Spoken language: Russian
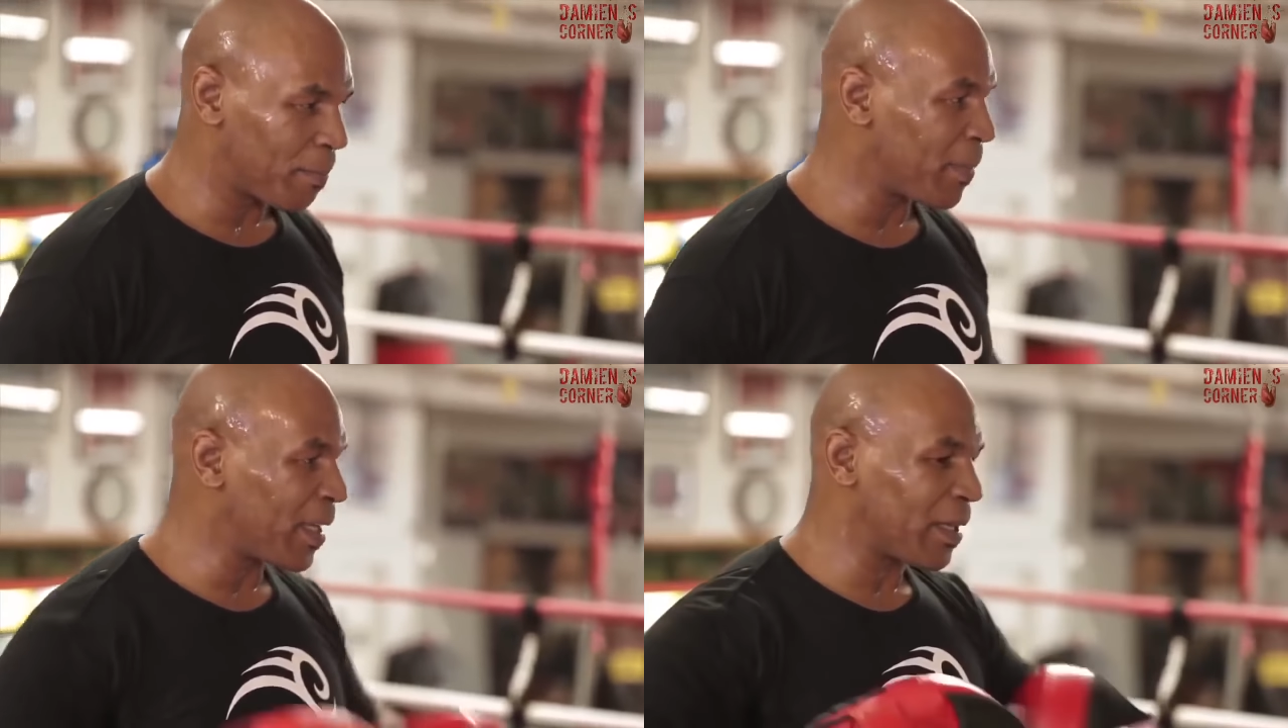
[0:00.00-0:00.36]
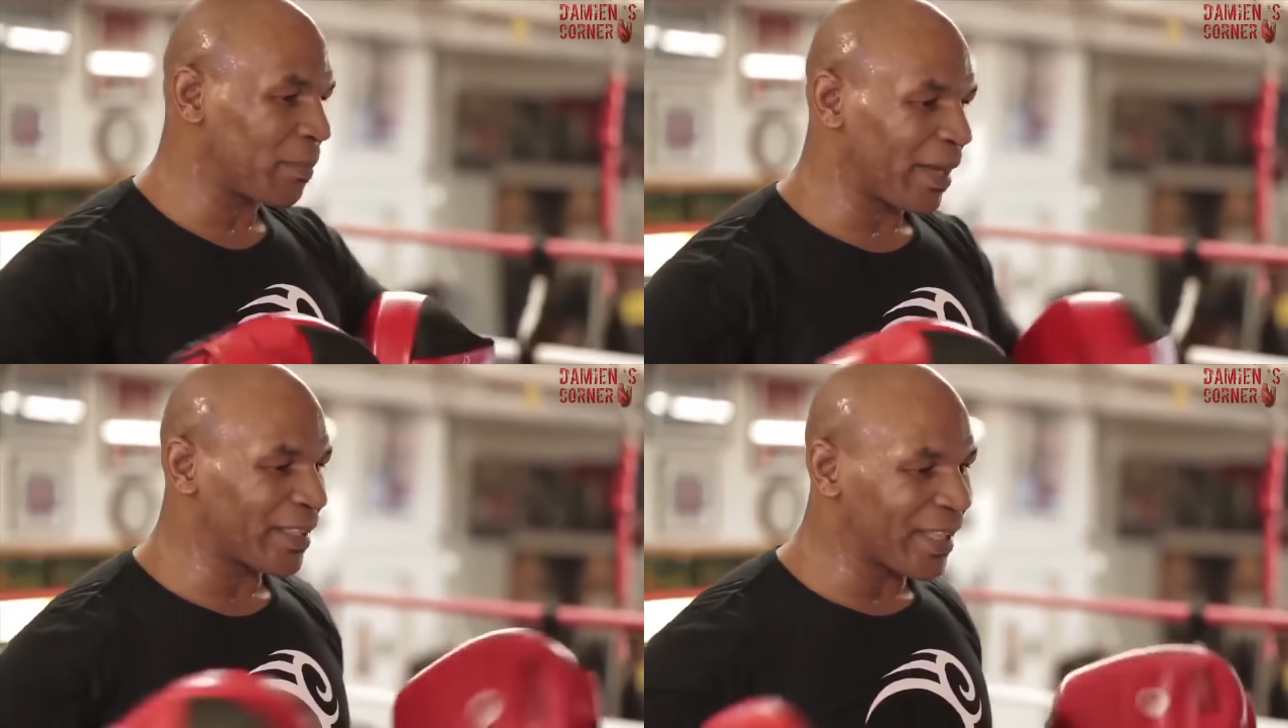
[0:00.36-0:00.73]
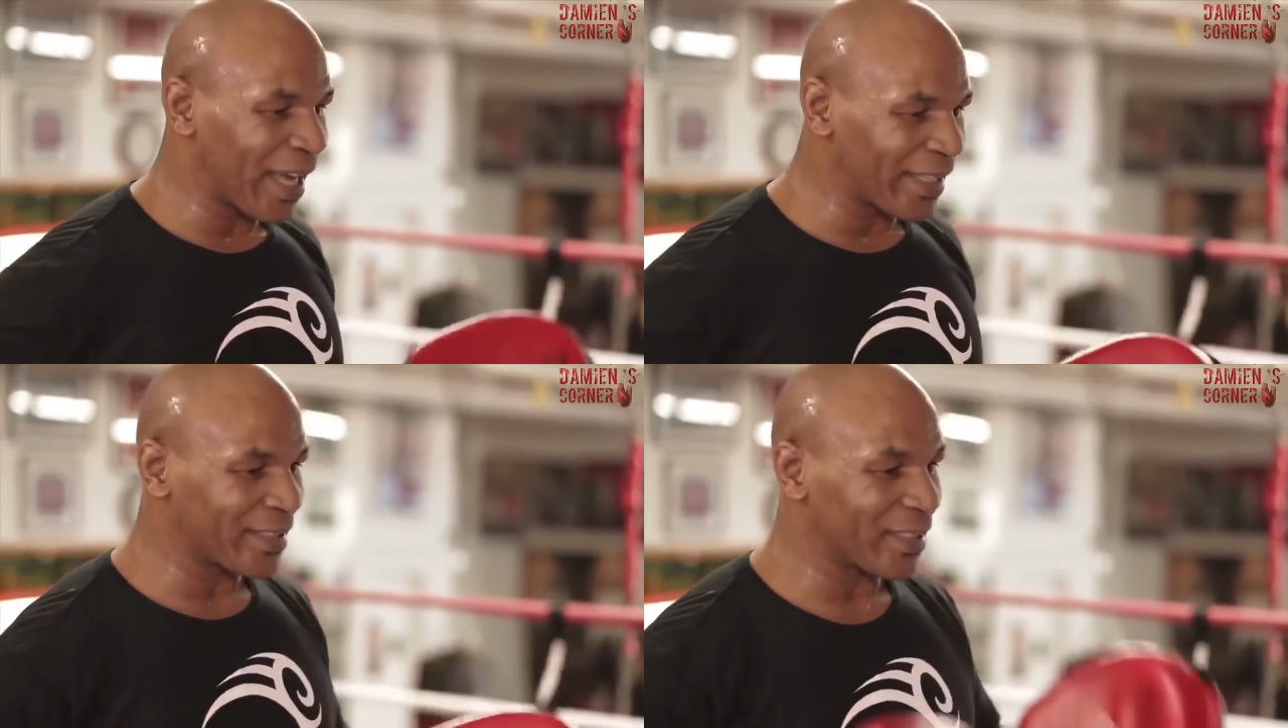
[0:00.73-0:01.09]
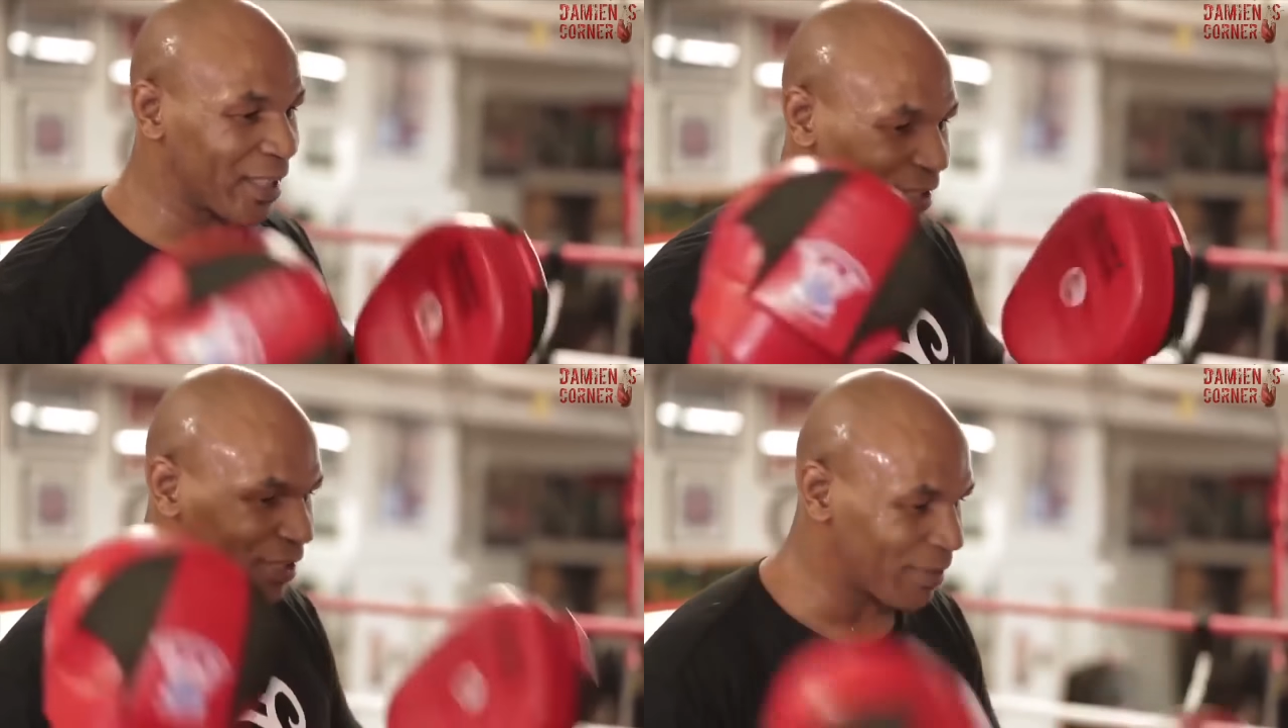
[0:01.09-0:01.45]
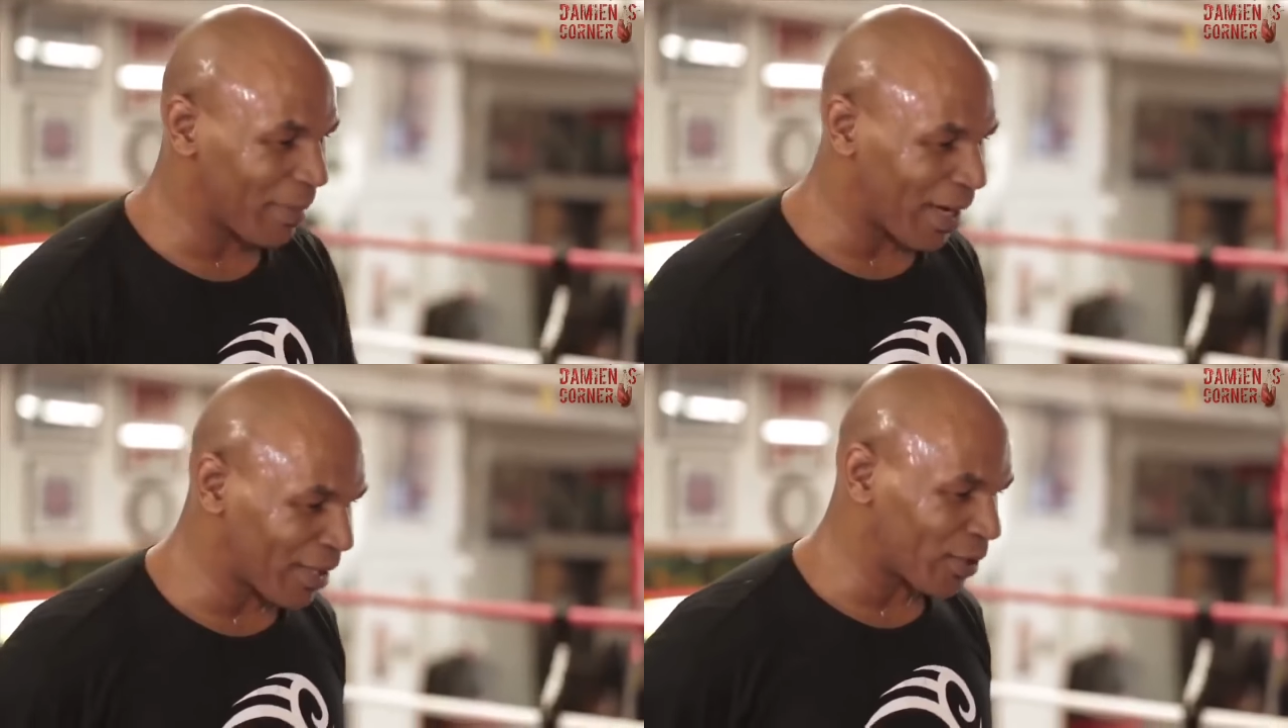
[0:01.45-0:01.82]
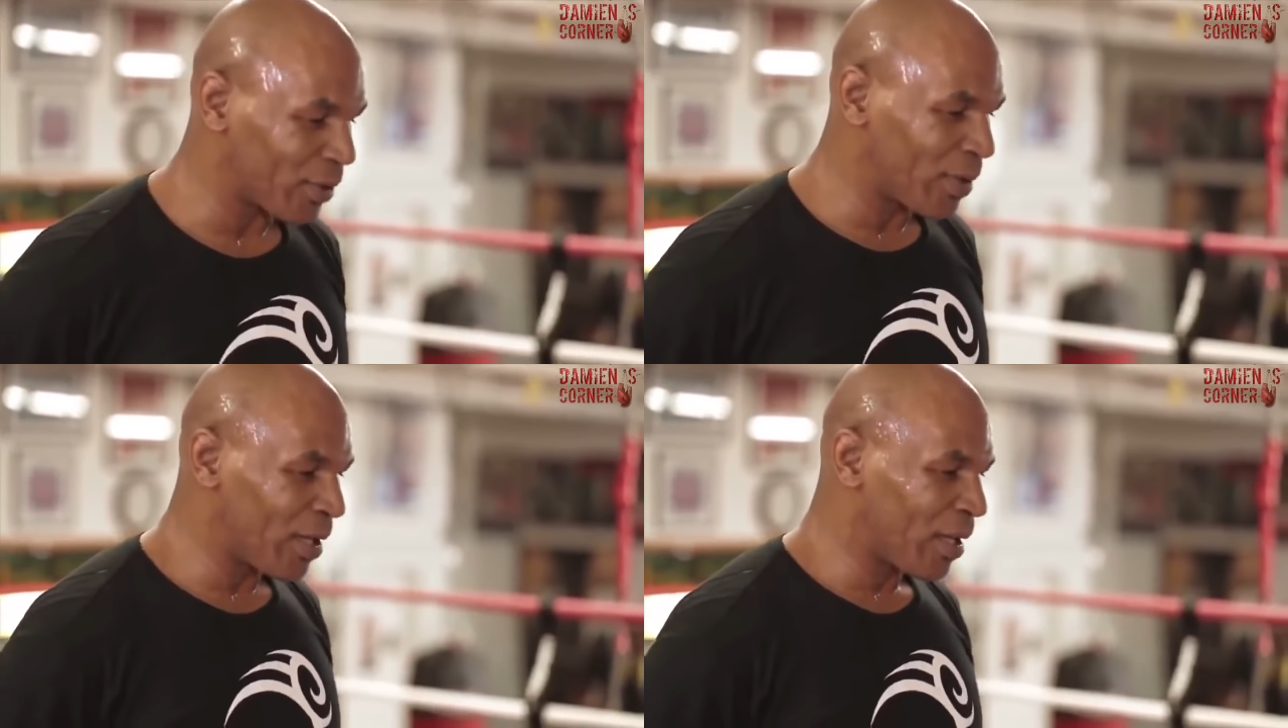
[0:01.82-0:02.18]
я, Майк Тайсон и Каз
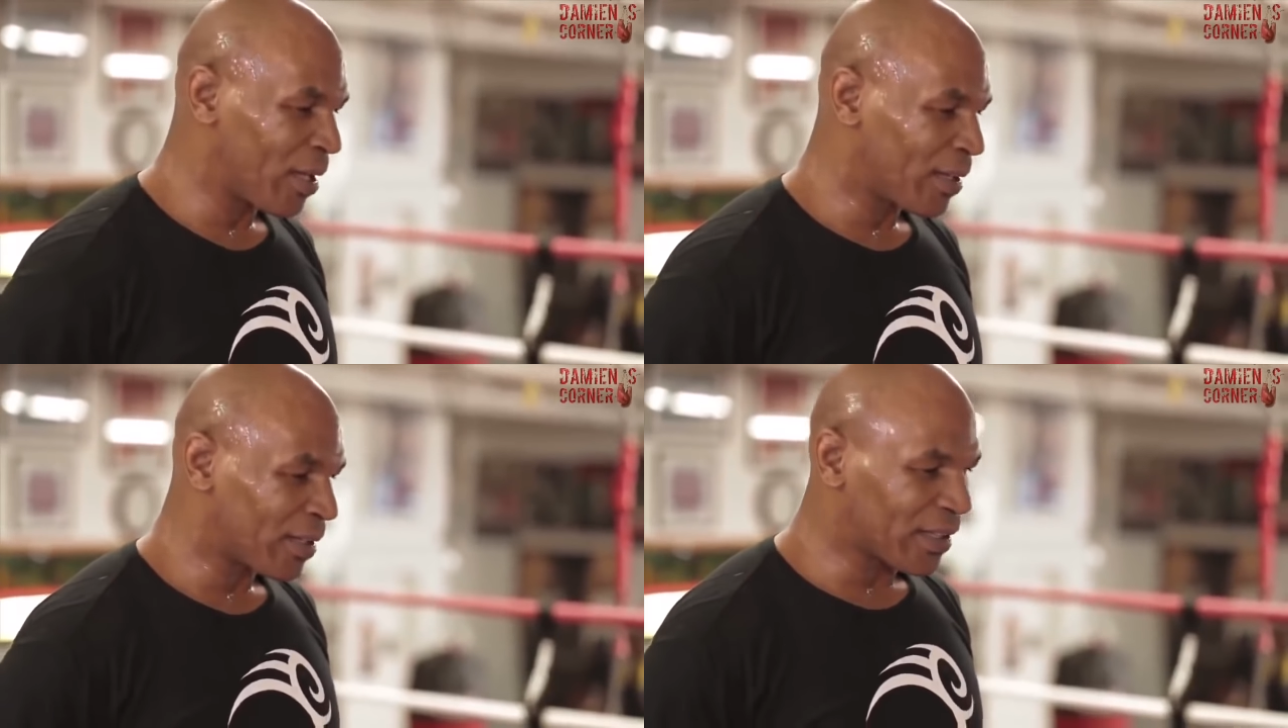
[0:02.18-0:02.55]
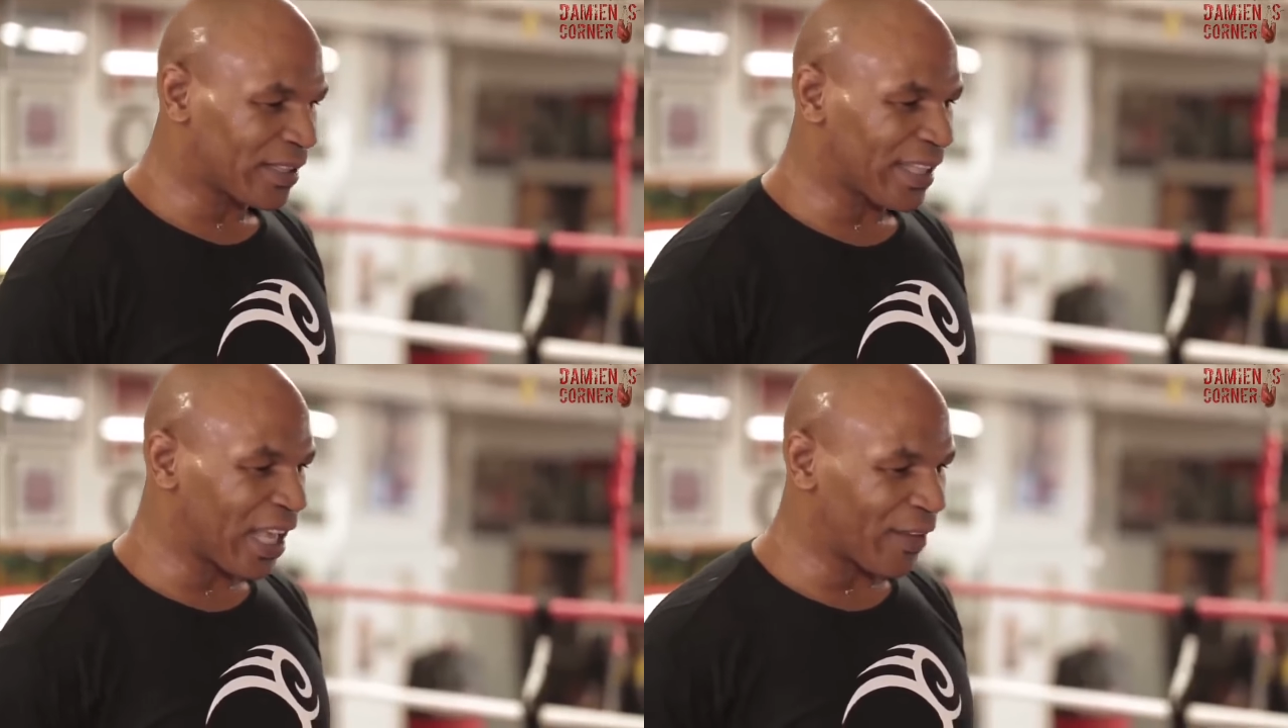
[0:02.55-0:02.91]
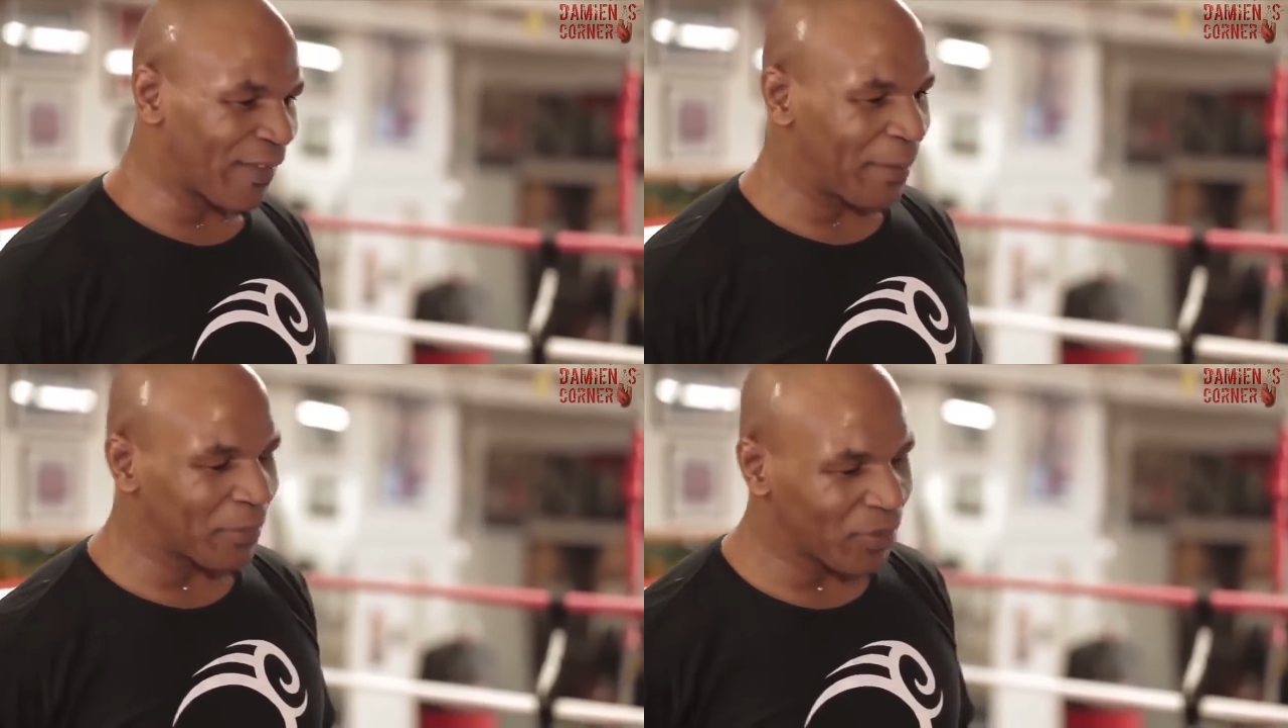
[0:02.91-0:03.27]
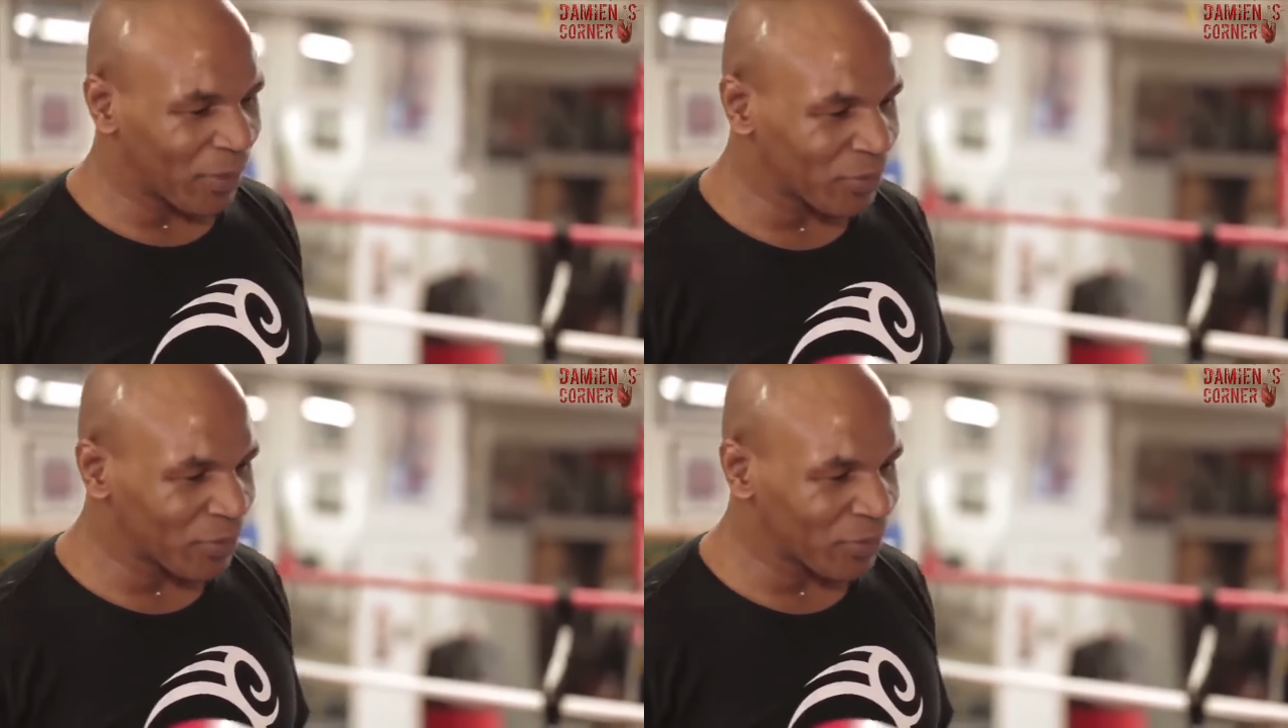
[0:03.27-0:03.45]
Диамата, Стили.